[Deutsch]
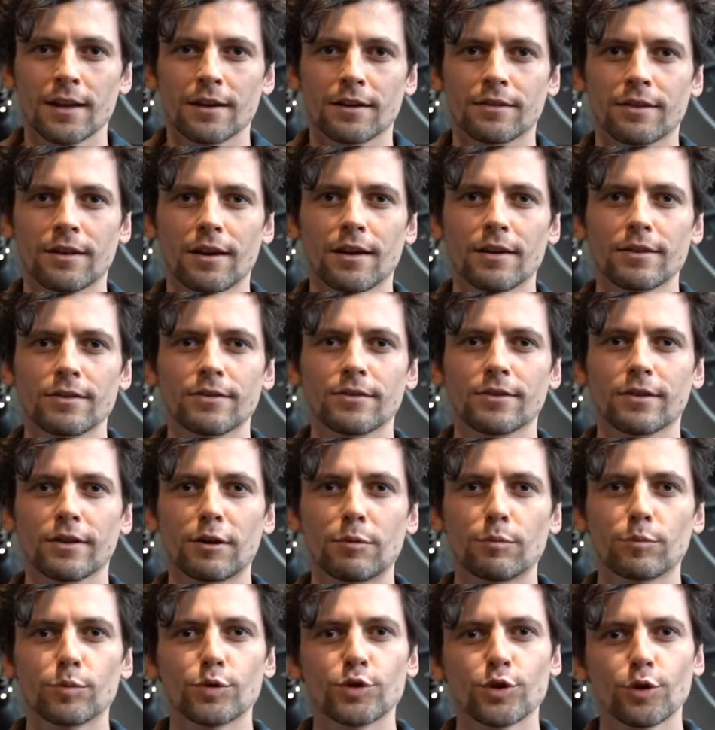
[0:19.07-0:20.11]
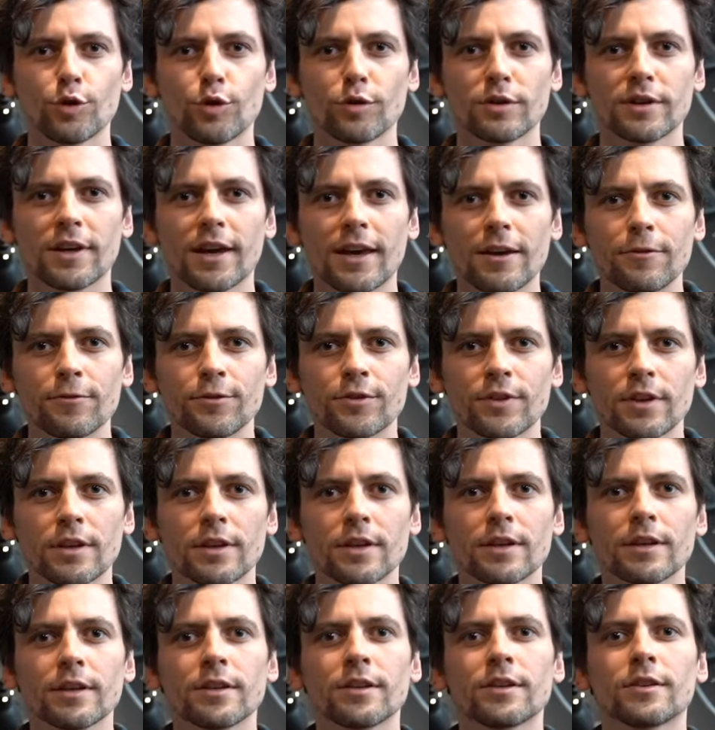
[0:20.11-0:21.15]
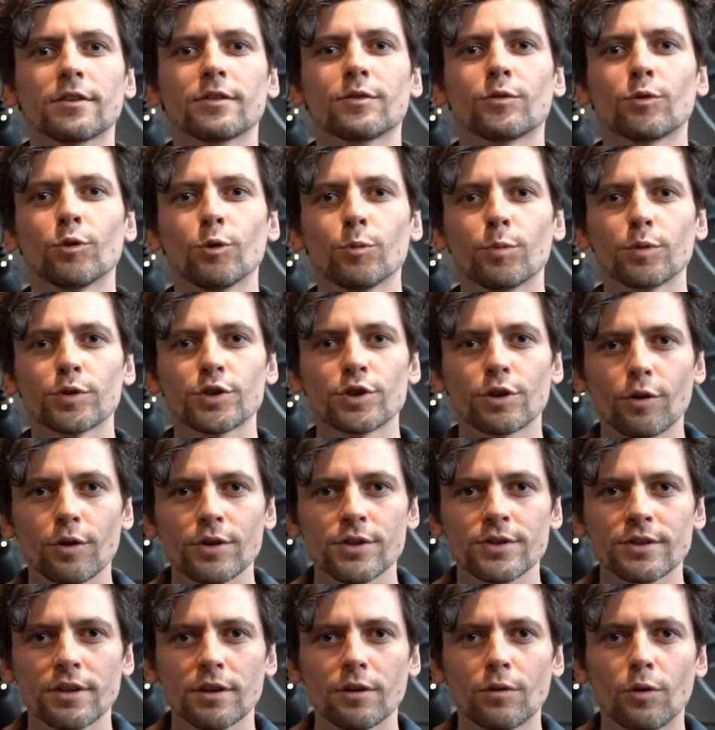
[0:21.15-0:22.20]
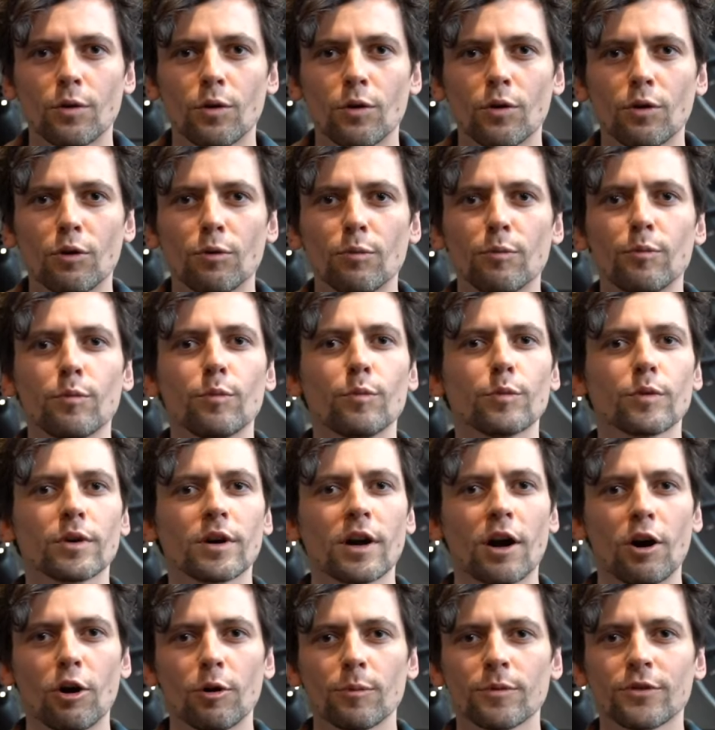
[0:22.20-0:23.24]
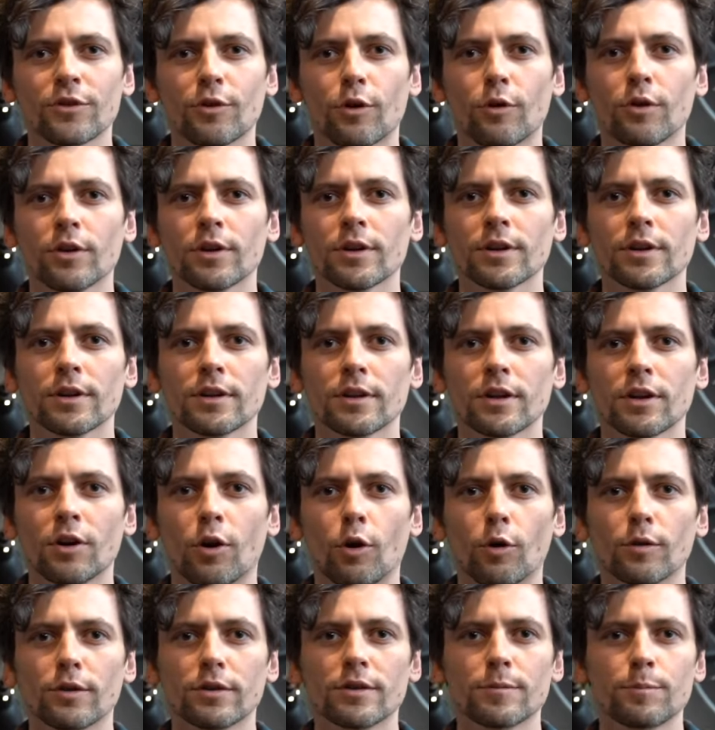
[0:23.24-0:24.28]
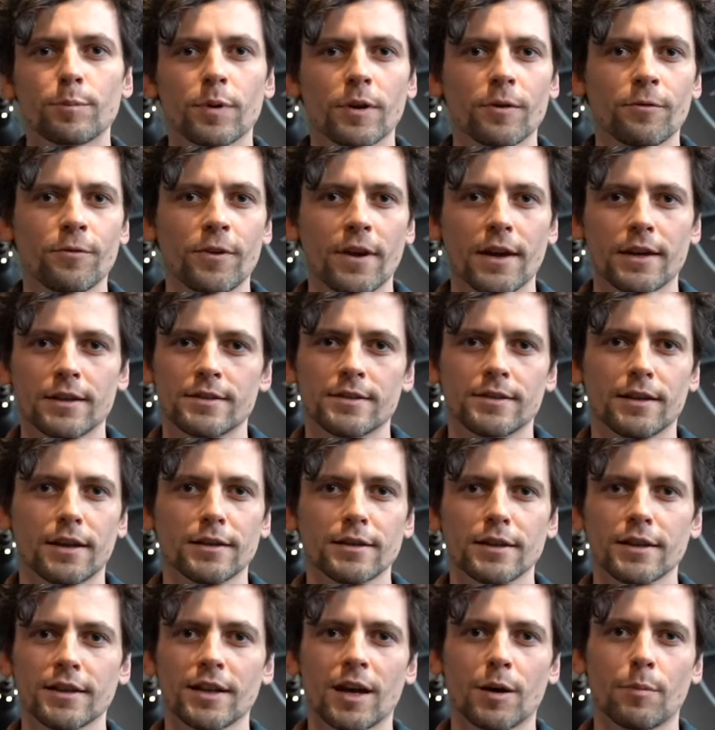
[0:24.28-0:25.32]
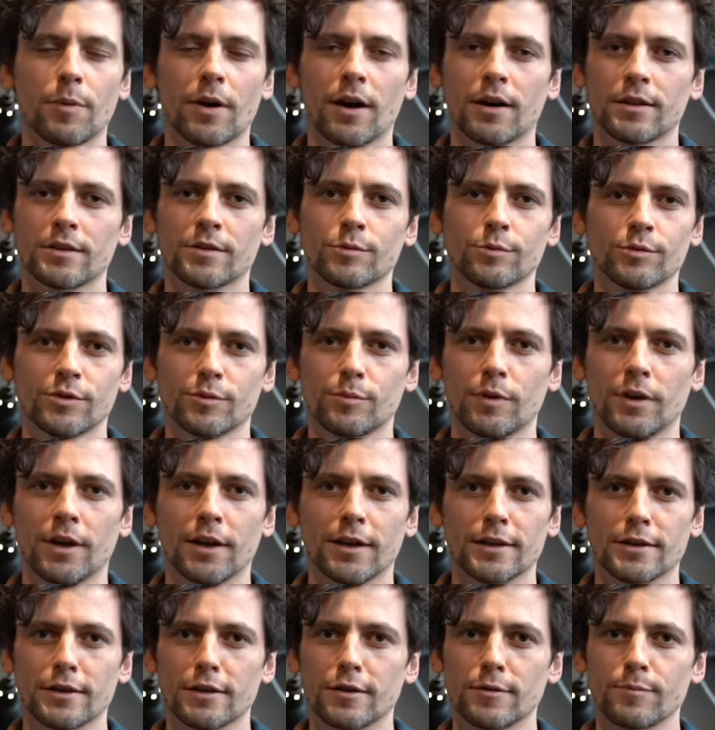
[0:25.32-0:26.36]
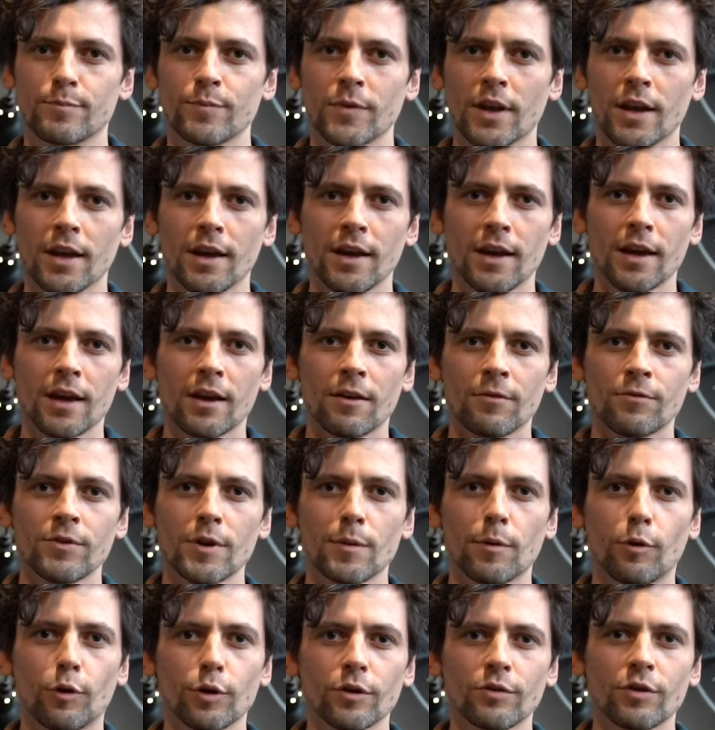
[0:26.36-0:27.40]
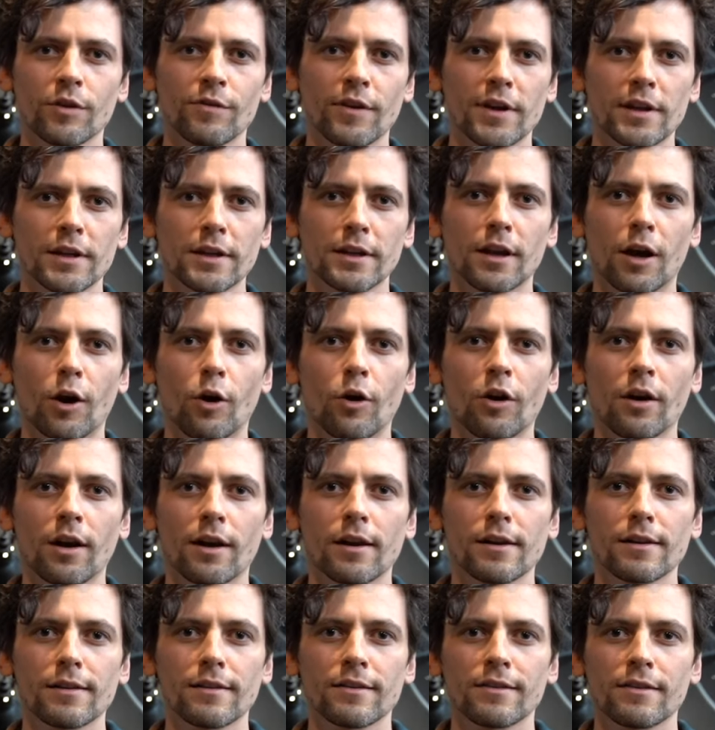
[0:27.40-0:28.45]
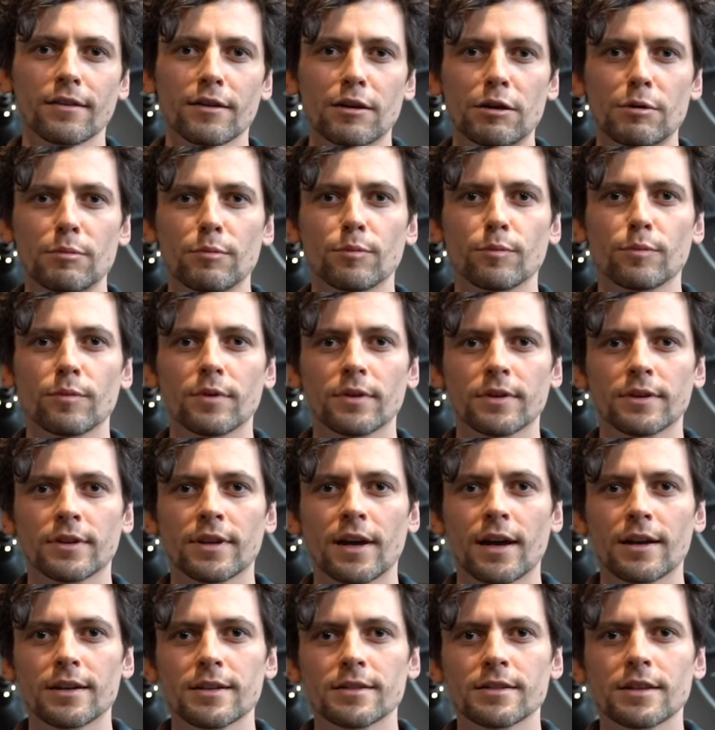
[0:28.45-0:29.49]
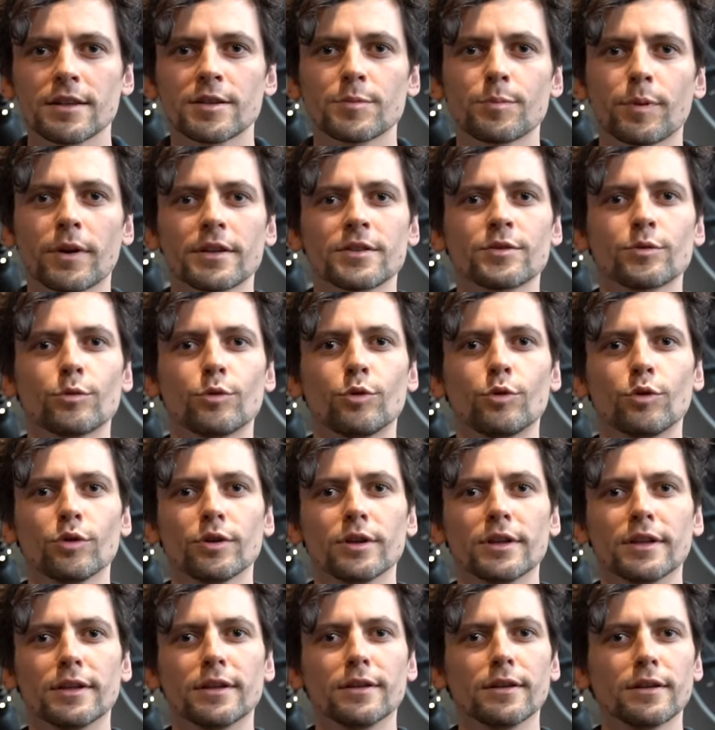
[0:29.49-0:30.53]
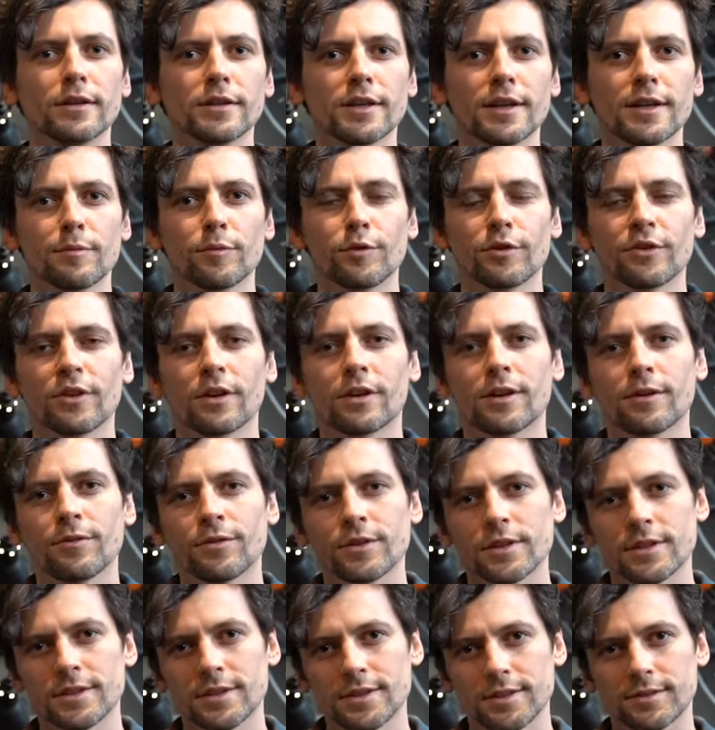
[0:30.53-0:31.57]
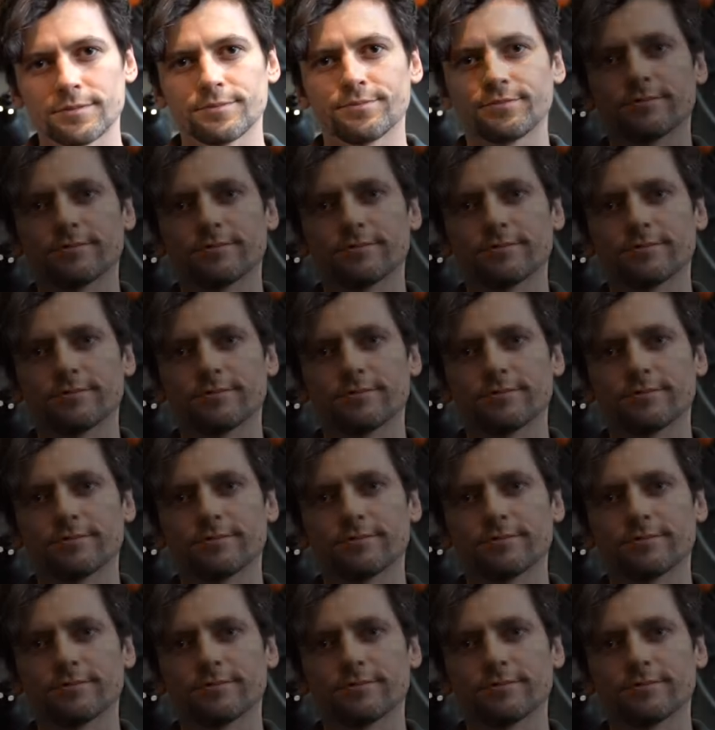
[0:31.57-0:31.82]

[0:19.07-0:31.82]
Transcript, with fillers: Das heißt, ähm, schön kräftig, typische Röstaromen, kaum Säure und perfekt an jeder Bar zuzubereiten. Wir bei uns verwenden ihn auch als ähm, Tagesespresso in jedem unserer Cafés.